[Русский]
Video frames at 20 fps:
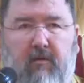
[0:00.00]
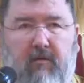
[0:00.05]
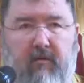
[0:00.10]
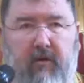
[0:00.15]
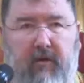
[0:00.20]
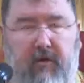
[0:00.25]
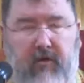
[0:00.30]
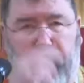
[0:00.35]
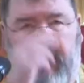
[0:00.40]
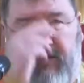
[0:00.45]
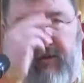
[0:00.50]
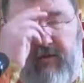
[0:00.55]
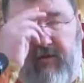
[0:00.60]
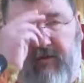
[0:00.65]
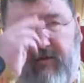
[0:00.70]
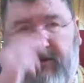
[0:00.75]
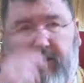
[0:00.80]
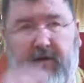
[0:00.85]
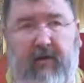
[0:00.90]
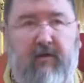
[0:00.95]
Во имя
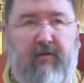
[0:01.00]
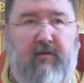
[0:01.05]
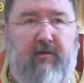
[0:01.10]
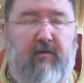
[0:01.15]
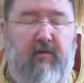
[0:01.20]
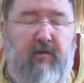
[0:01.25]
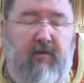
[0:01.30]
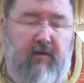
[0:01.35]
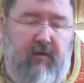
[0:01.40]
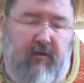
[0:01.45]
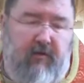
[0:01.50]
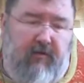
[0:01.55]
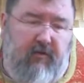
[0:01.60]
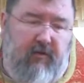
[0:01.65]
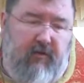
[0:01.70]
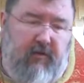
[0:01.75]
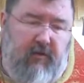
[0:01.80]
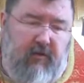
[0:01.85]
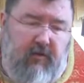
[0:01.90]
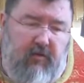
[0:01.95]
Отца и Сына и
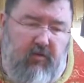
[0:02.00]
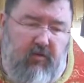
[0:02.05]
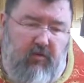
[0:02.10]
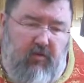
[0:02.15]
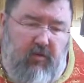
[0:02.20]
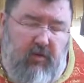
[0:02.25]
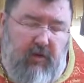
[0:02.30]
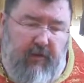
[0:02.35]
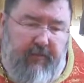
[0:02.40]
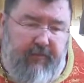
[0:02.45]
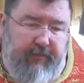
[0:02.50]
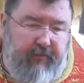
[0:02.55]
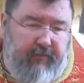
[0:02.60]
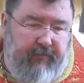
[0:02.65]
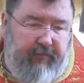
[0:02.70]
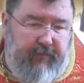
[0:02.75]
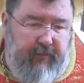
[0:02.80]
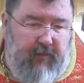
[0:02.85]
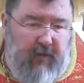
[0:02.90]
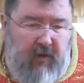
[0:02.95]
Святаго Духа.
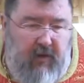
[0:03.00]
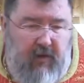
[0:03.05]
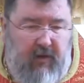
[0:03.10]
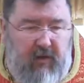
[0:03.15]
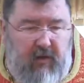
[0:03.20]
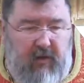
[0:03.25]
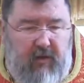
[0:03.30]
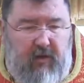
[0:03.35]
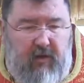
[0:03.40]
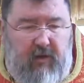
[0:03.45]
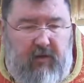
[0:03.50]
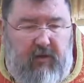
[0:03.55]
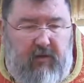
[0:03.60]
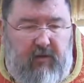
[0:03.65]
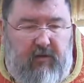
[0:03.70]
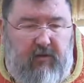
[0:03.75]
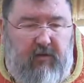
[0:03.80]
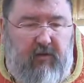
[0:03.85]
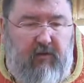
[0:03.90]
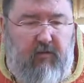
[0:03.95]

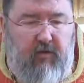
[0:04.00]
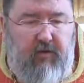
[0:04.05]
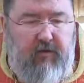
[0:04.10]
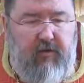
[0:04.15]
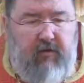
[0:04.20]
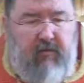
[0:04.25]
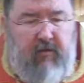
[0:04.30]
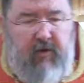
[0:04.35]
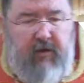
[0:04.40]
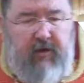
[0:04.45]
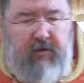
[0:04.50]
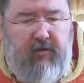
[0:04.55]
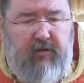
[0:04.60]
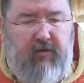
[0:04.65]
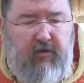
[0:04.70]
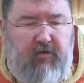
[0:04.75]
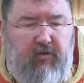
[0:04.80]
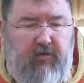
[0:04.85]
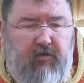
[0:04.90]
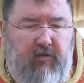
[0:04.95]
Сегодня, братья
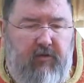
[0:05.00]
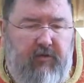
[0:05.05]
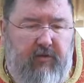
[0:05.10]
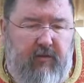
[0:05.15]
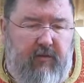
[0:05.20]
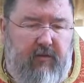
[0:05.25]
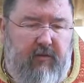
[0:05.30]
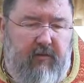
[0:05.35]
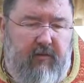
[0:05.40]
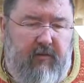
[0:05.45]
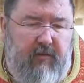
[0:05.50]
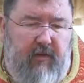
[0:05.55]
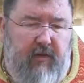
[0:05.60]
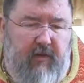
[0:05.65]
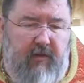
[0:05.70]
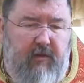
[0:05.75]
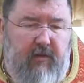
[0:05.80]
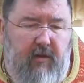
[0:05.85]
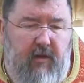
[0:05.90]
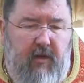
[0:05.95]
и сестры,
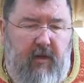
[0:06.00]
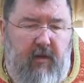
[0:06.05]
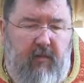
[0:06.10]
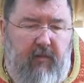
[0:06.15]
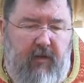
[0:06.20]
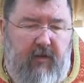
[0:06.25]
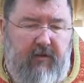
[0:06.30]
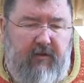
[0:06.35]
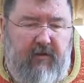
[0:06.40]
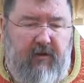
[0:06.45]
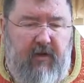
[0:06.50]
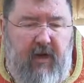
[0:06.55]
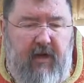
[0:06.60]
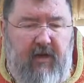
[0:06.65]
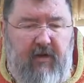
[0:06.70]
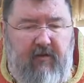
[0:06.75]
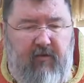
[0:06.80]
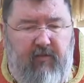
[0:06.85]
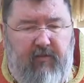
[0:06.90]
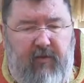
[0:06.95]
день
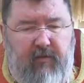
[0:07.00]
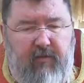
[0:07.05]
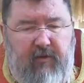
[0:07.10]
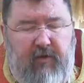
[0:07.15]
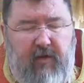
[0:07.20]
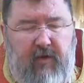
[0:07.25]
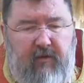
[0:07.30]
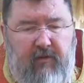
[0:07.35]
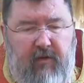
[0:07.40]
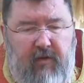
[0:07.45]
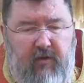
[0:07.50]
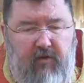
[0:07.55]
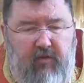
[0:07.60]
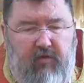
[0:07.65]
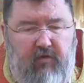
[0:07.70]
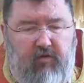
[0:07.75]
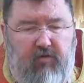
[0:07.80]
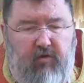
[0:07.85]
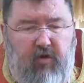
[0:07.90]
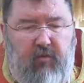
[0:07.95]
пасхального поминовения
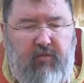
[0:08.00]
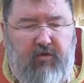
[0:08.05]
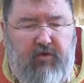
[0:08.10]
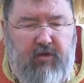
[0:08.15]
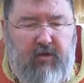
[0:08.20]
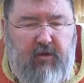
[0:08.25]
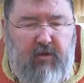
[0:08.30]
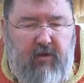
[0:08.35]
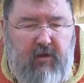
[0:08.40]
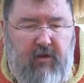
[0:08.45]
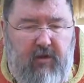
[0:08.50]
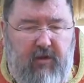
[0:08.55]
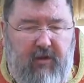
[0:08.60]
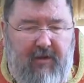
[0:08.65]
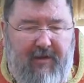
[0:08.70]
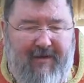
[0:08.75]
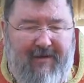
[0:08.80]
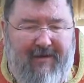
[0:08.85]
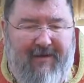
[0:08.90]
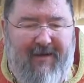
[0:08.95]
усопших,
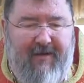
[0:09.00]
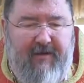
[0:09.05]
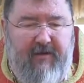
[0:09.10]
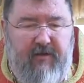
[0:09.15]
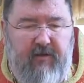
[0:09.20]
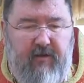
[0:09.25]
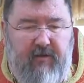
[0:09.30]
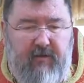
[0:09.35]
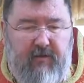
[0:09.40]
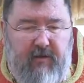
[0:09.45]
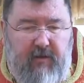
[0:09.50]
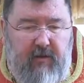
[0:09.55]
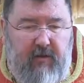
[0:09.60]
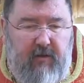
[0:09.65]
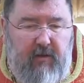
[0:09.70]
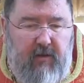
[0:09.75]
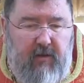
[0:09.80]
Радоница.